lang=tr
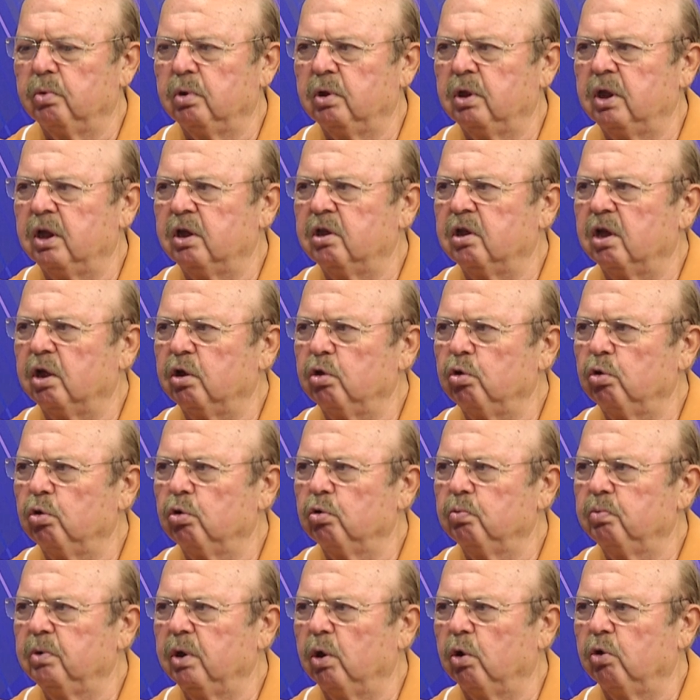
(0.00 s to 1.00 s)
Ne
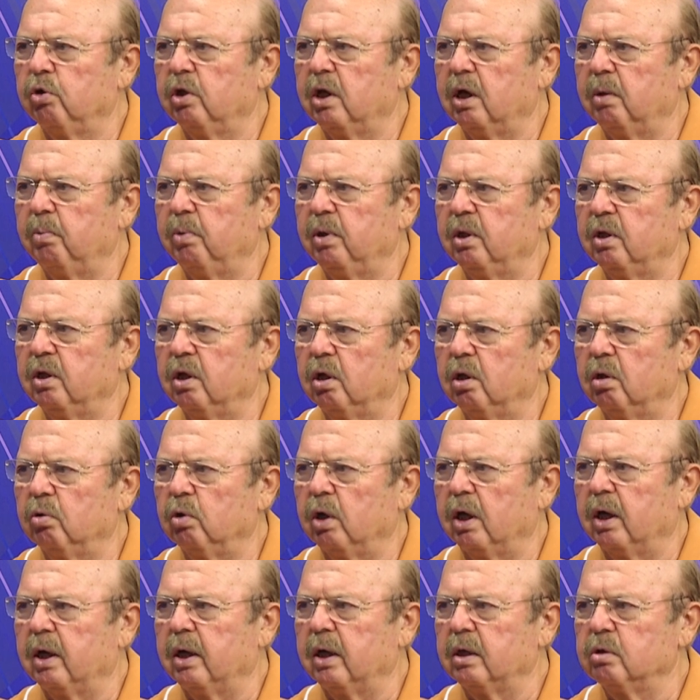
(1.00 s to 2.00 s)
tanıyorum ne onlar beni tanıyor.
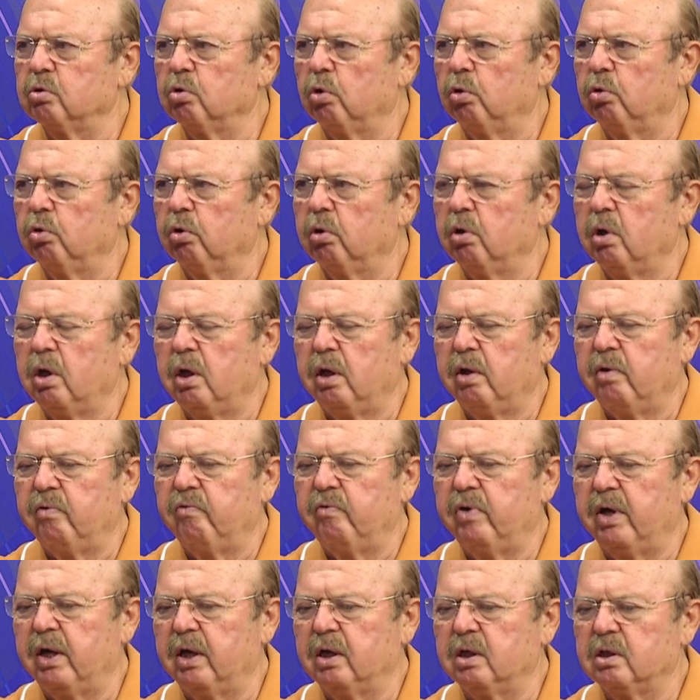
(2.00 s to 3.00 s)
Arazördü
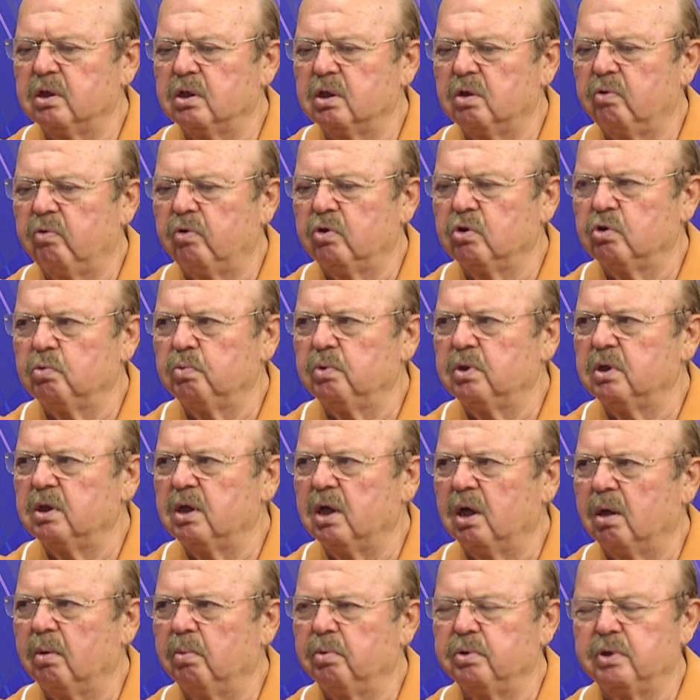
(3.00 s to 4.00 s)
vergisini veririz, Biz ne
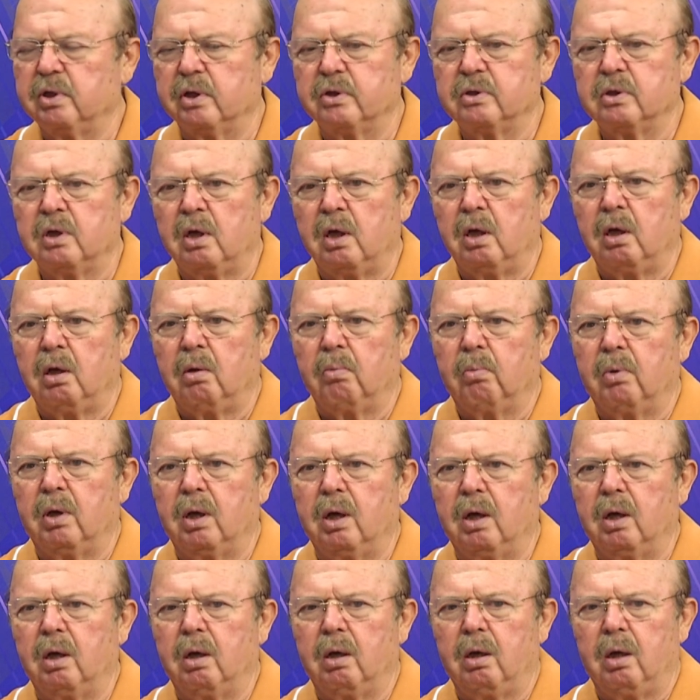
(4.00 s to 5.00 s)
yapacağız?
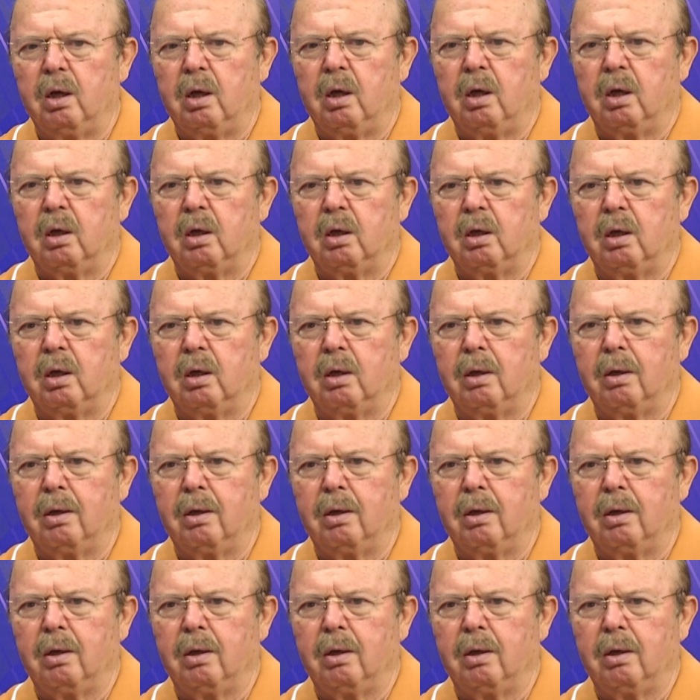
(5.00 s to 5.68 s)
Bana e,